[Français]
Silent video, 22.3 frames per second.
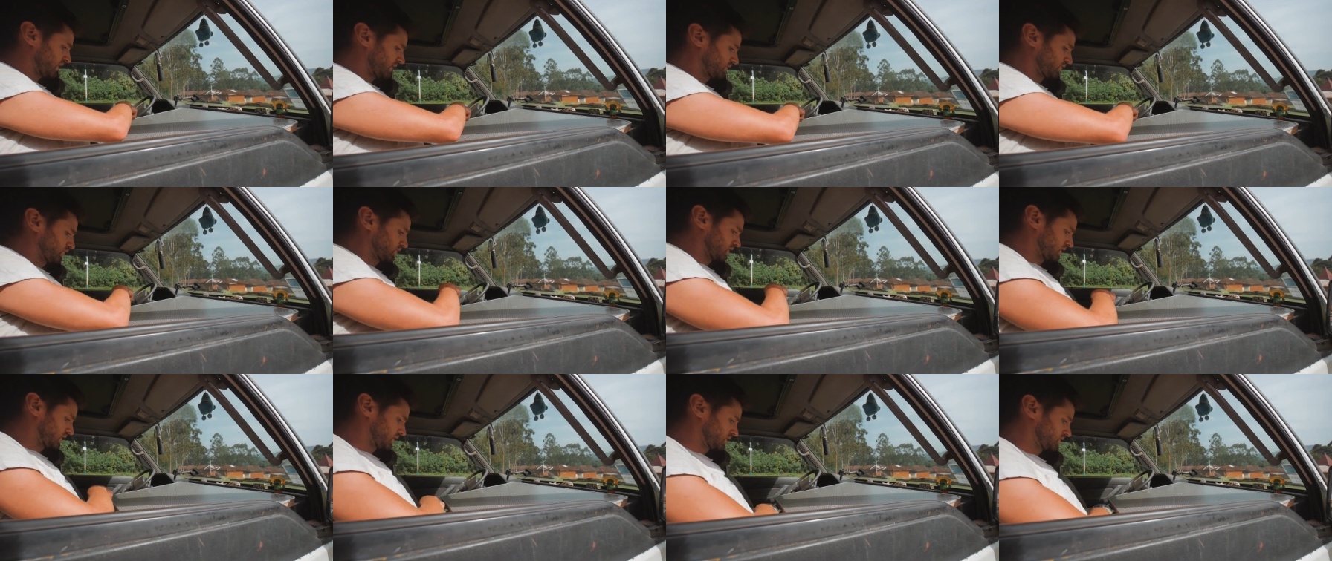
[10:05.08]

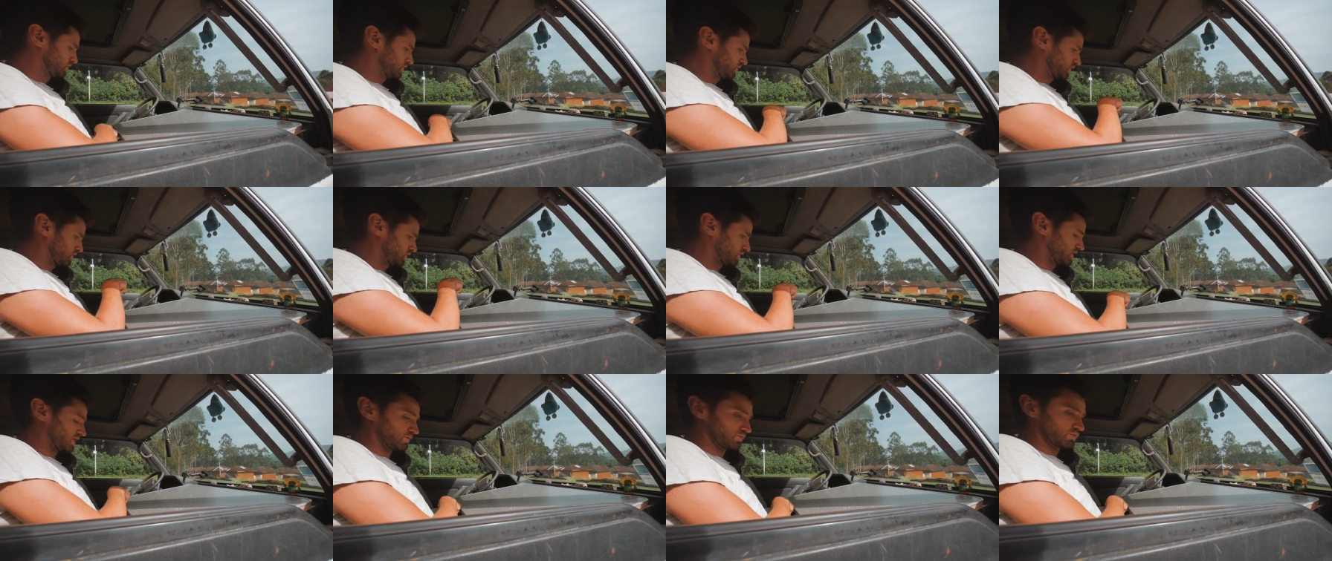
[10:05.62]
tasseau qui est
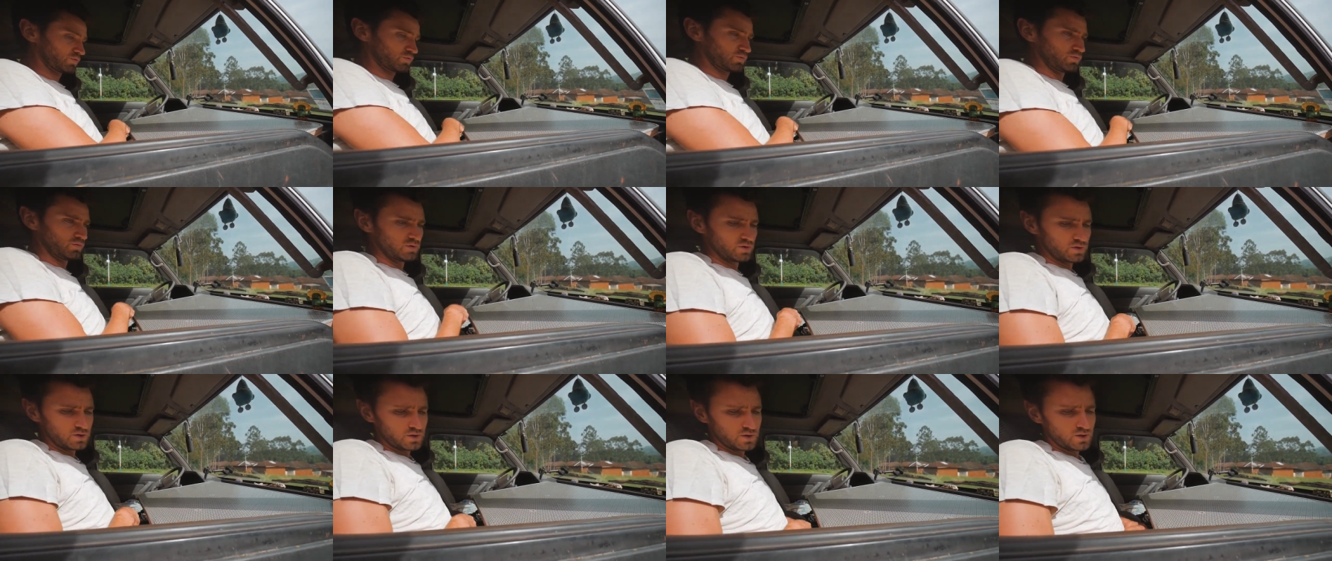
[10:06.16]
juste là en dessous.
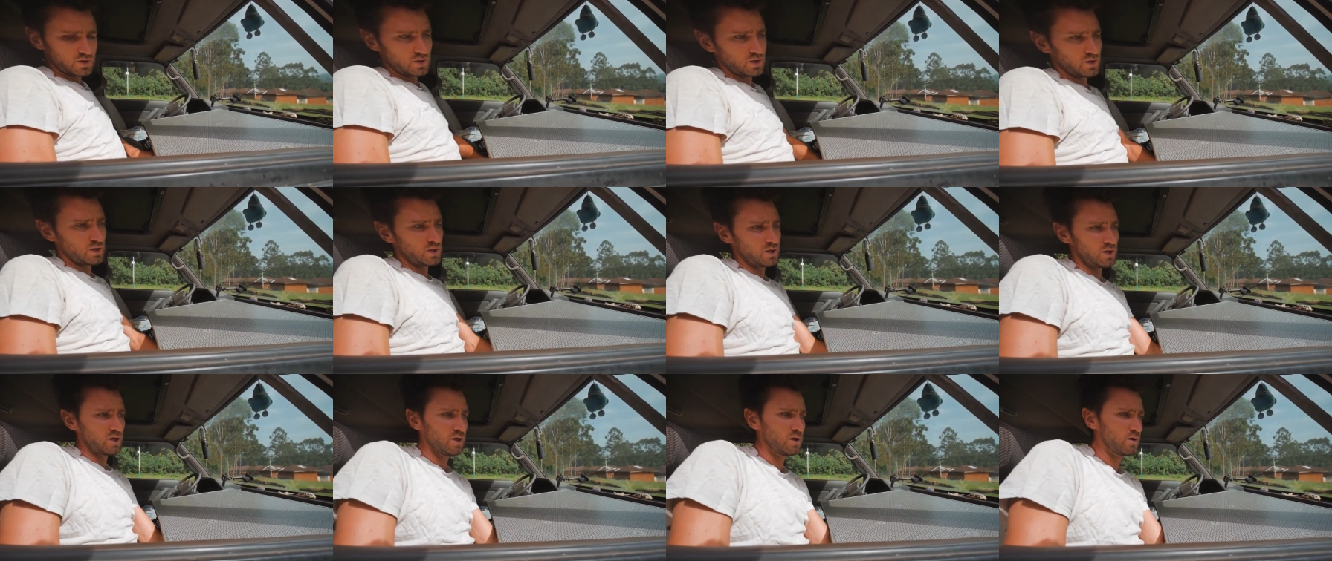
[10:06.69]

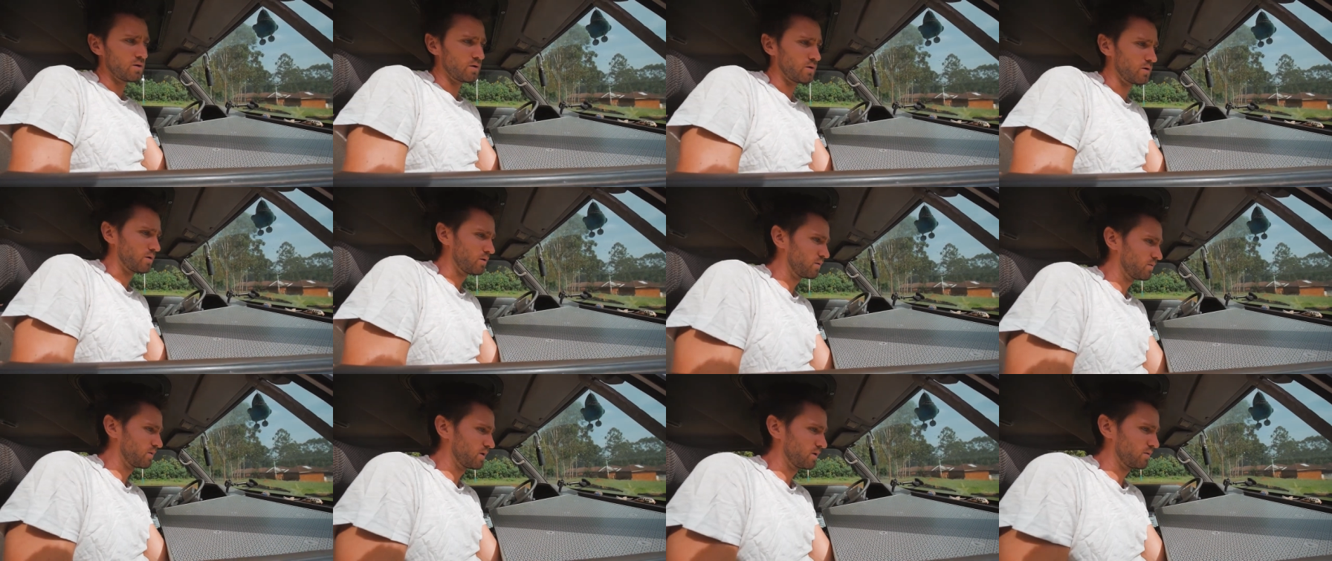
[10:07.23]
Et
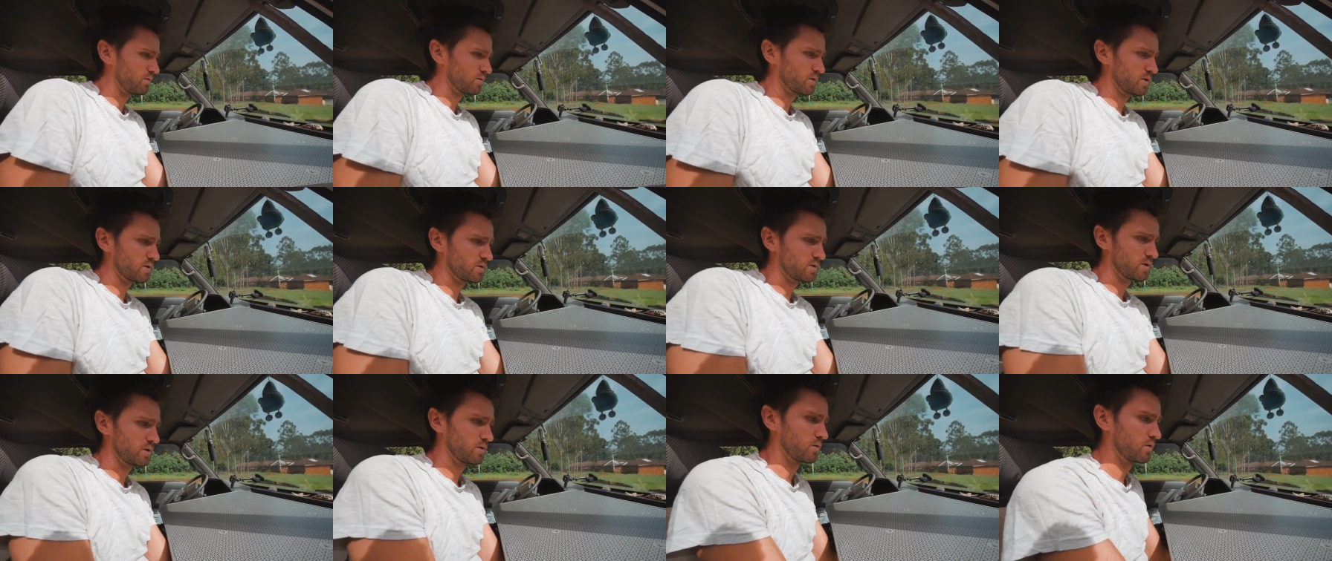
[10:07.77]
euh,
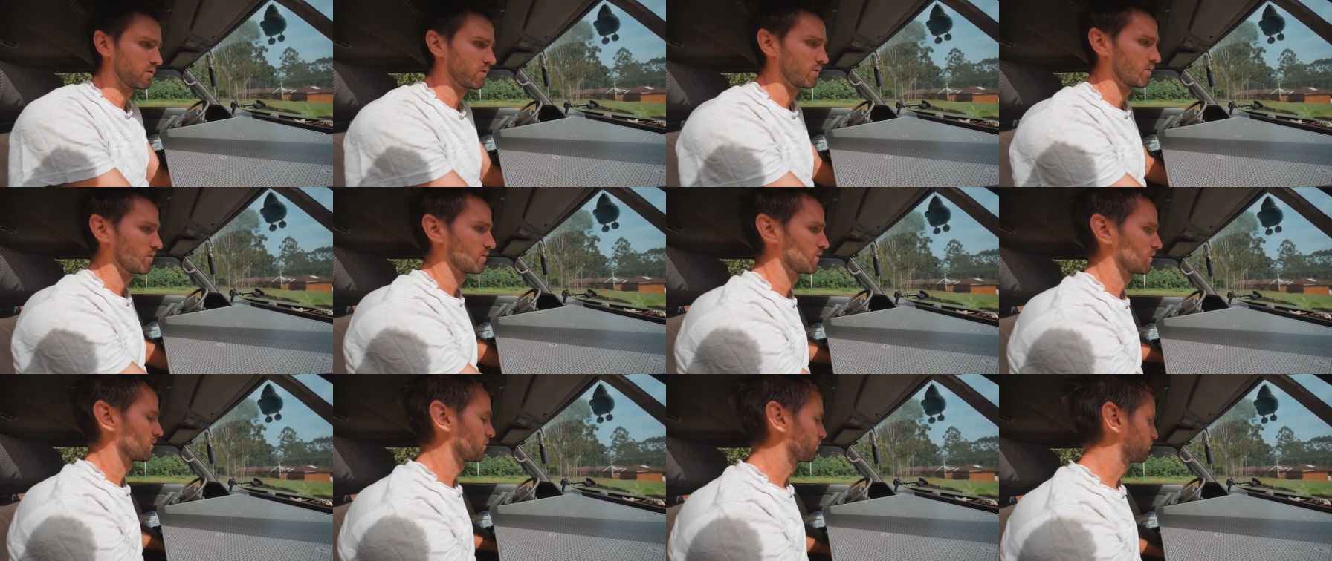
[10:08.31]
l'avantage, c'est que
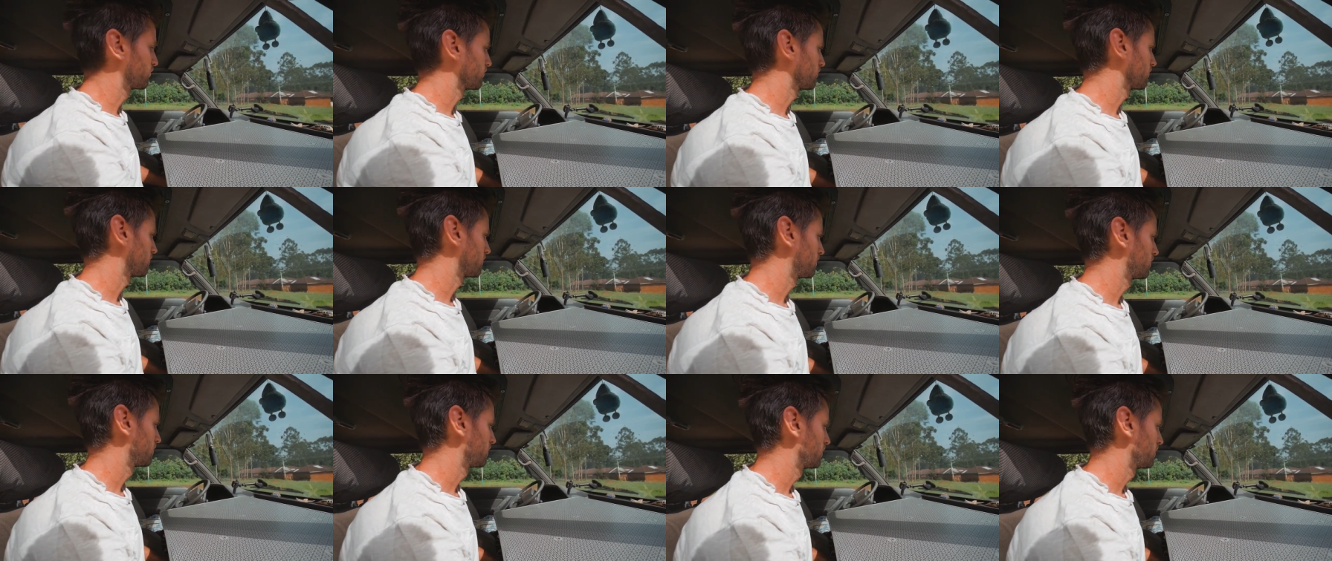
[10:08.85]
je peux